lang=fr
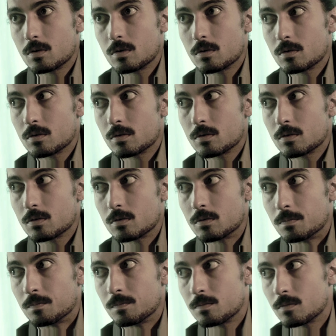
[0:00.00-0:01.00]
posent des
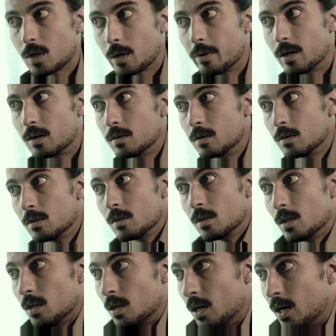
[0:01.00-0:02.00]
animaux morts ou
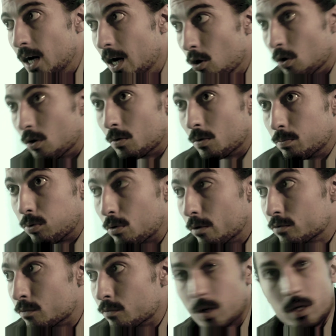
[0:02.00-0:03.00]
les menaces
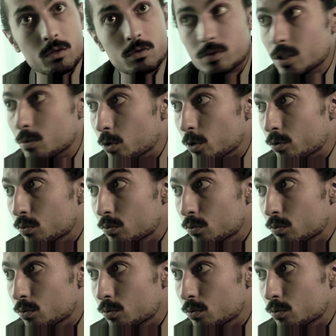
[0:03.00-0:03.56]
entre guillemets.